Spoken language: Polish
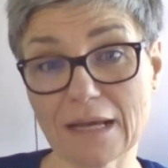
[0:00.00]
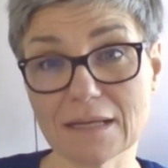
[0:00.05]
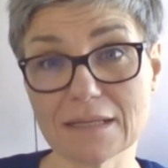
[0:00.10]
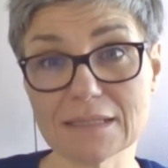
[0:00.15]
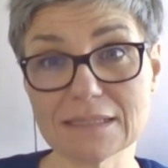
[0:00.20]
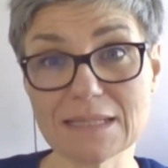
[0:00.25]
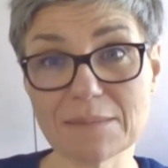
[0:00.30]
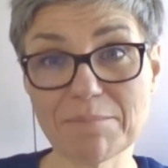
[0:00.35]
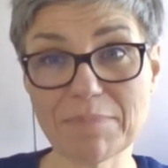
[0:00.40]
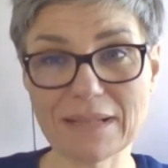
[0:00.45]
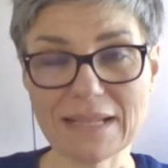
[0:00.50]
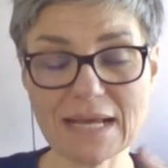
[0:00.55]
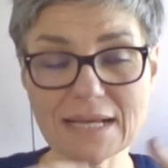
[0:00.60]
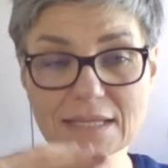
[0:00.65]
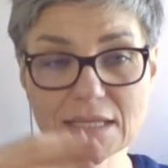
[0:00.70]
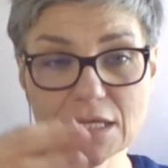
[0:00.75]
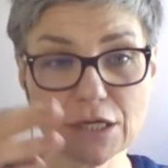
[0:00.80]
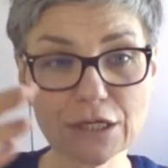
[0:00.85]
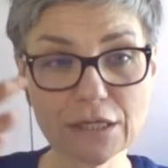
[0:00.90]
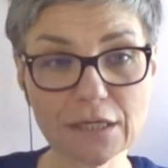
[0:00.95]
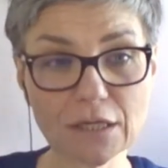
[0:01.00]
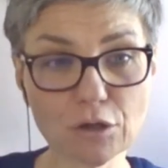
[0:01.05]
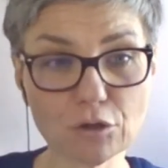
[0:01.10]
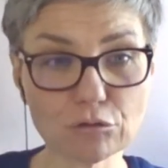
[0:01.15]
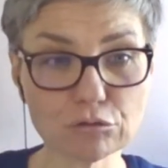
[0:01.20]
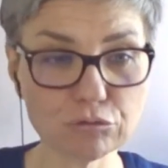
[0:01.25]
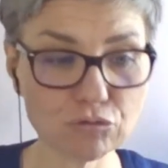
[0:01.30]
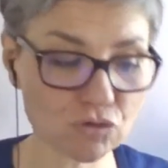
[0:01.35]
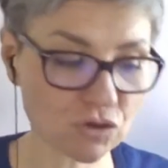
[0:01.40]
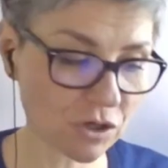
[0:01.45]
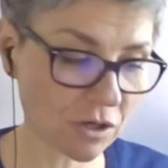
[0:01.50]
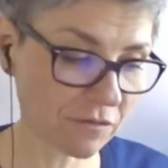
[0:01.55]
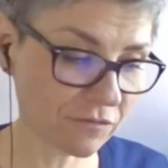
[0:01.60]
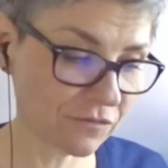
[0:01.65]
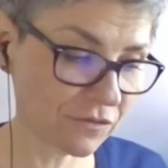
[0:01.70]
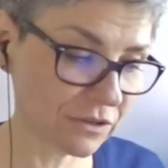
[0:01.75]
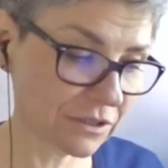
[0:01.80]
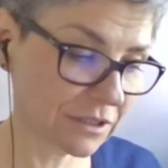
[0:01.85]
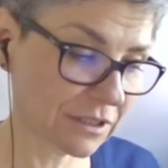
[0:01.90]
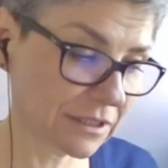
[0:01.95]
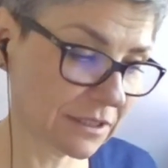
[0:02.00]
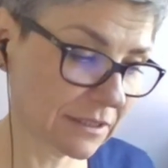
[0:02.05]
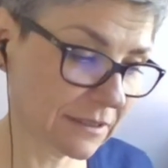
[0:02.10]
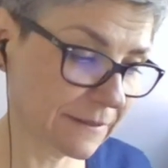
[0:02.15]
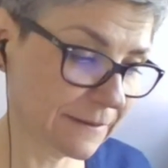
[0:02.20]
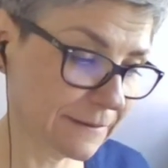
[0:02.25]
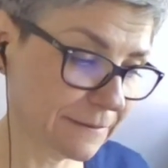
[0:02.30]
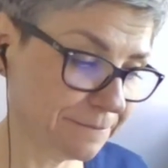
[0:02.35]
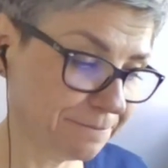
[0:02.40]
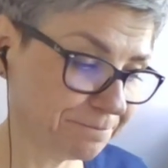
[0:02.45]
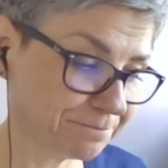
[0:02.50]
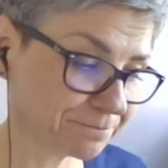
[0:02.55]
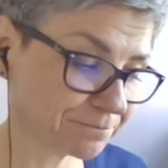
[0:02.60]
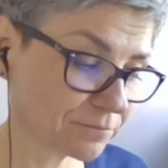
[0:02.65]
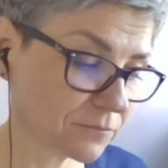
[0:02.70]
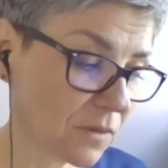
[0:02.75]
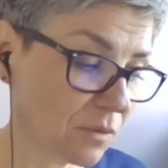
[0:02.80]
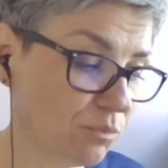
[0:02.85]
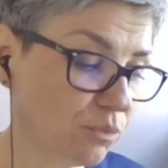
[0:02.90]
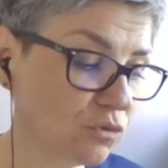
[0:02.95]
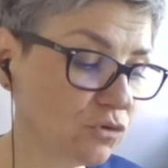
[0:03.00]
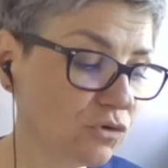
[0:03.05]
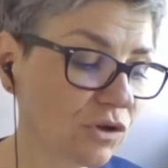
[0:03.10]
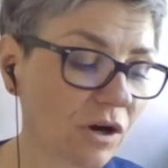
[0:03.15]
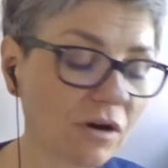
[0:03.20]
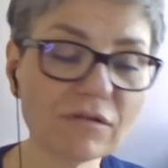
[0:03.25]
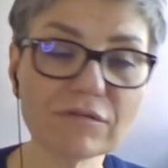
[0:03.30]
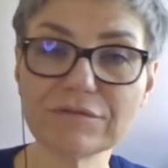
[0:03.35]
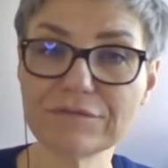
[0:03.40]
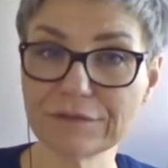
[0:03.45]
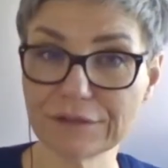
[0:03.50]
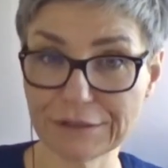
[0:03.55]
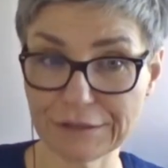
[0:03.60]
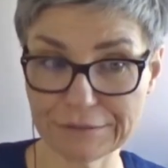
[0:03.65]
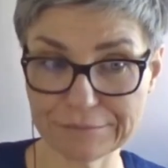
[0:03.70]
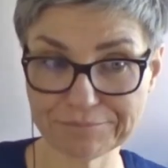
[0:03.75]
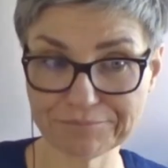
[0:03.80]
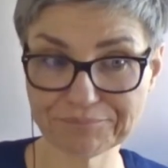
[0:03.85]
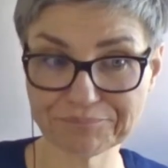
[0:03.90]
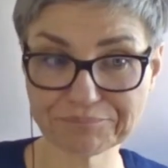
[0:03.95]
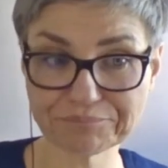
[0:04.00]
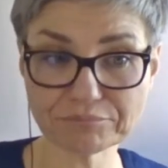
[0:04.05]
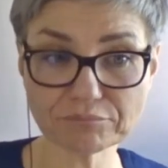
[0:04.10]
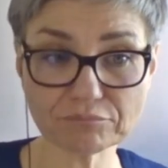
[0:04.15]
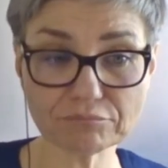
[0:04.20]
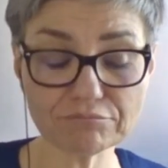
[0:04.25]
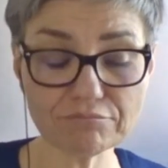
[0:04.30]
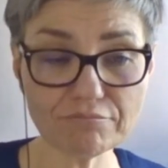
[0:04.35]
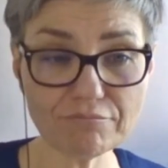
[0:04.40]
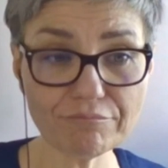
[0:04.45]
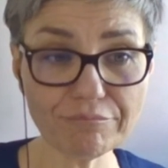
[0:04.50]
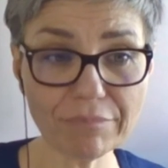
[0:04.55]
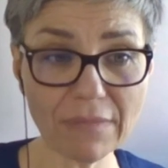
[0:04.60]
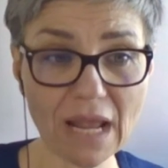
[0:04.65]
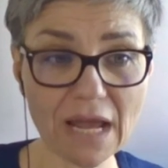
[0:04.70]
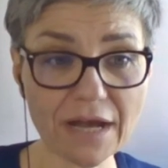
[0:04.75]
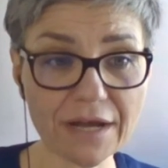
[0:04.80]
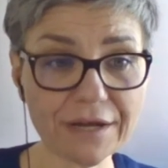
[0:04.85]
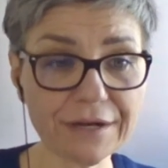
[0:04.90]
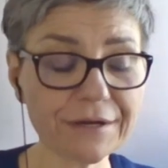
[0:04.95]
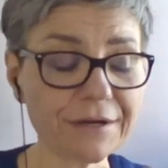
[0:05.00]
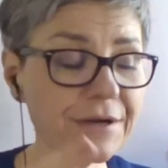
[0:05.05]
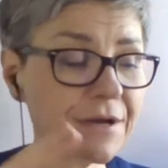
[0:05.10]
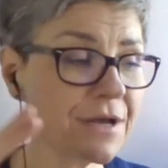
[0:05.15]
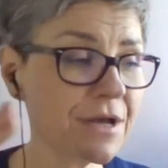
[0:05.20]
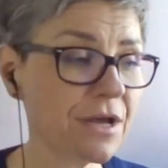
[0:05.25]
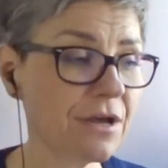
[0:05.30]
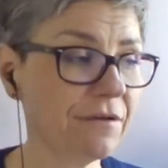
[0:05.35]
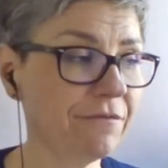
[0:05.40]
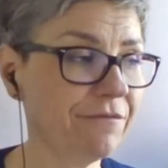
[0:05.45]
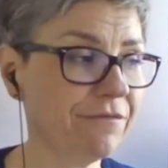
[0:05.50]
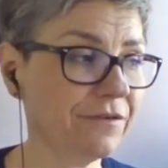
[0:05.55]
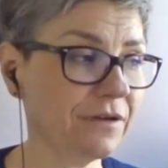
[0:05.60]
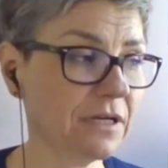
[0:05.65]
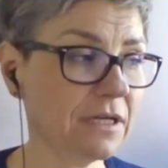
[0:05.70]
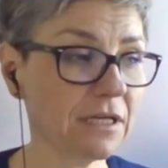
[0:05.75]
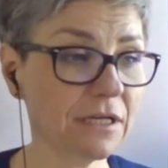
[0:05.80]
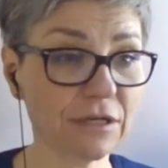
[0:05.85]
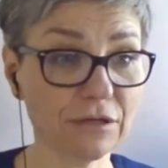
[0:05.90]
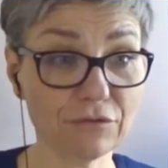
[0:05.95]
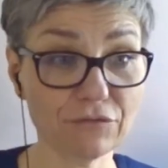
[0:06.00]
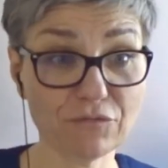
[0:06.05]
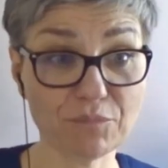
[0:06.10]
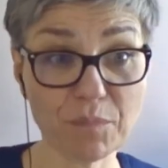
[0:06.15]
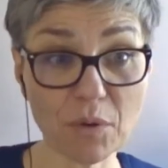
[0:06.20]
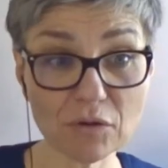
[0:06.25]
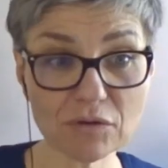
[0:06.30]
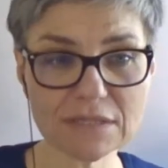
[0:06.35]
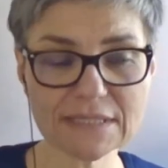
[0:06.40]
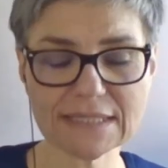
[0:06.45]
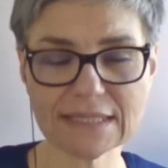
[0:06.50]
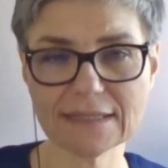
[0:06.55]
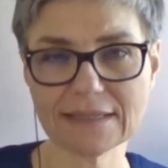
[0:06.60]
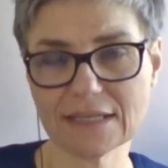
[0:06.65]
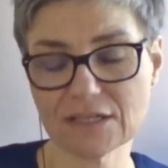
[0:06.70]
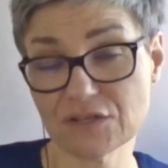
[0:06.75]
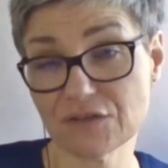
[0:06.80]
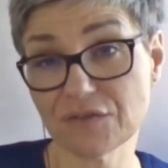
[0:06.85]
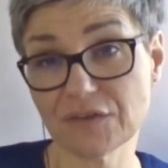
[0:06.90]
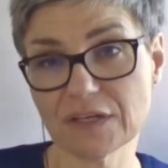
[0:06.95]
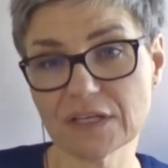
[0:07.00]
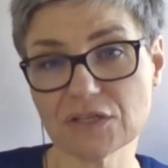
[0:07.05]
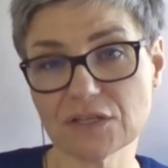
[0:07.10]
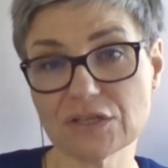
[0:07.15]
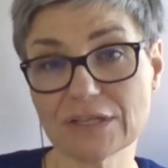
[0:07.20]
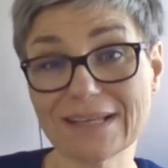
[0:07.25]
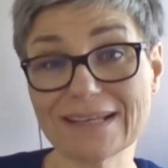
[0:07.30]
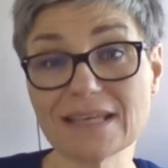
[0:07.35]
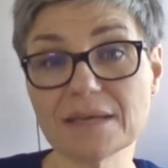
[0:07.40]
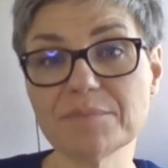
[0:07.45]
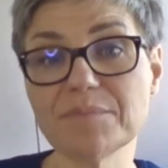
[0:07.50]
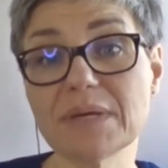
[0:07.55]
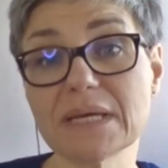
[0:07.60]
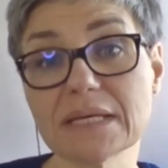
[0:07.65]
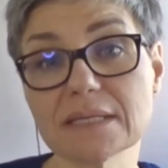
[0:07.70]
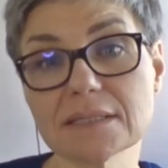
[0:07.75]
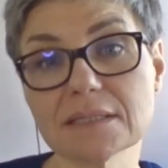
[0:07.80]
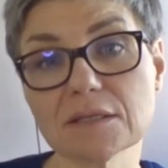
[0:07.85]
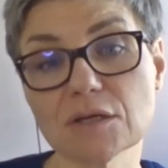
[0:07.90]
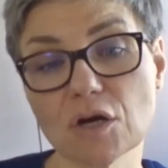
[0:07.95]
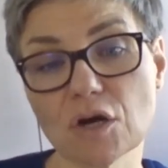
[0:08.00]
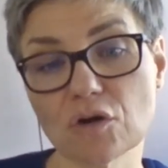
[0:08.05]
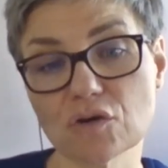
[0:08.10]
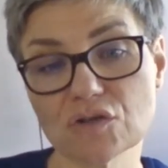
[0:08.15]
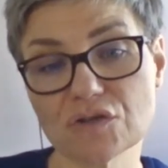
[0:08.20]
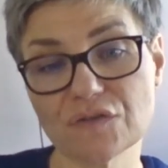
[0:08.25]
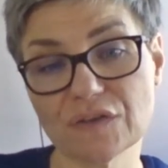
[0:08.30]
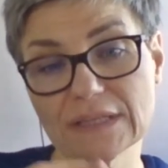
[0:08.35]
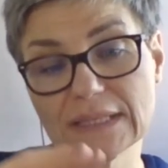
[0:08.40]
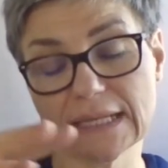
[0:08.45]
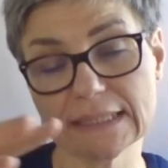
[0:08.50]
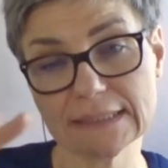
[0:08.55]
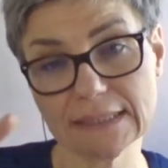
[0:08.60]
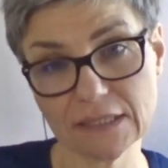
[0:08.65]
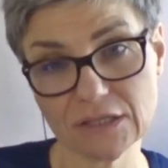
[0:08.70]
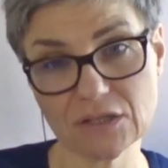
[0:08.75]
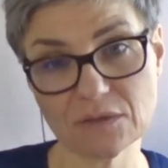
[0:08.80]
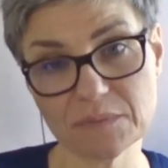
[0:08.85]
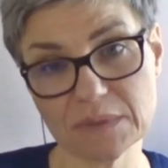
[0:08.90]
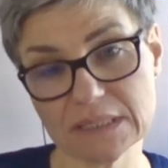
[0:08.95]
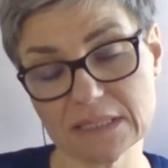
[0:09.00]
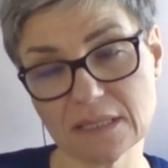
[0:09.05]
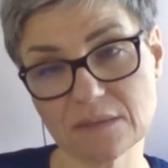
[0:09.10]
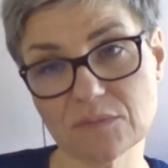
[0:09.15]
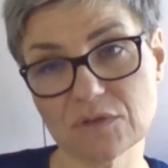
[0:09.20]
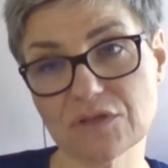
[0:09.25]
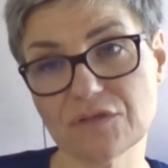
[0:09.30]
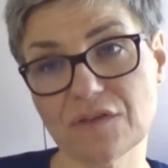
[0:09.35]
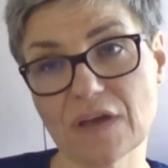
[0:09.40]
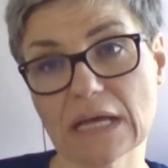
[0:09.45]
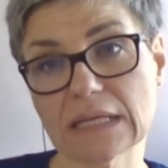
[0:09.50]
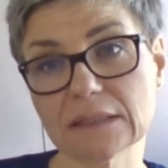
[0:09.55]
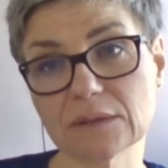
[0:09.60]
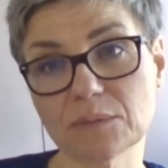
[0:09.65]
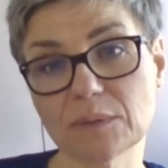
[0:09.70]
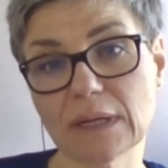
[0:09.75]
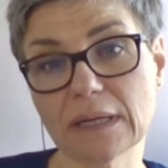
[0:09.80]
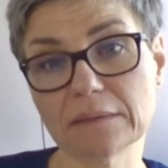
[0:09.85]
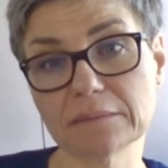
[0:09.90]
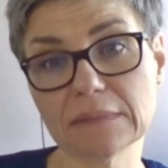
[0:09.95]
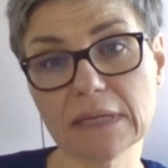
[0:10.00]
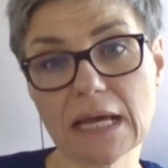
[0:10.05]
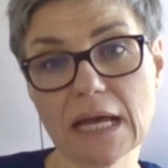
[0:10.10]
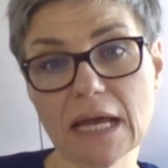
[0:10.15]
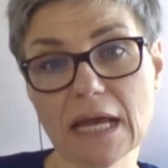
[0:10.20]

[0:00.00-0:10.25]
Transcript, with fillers: Zapalanie kluczowych budowli E, w, w, Polsce i na świecie na niebiesko, oświetlanie ich niebieskim światłem,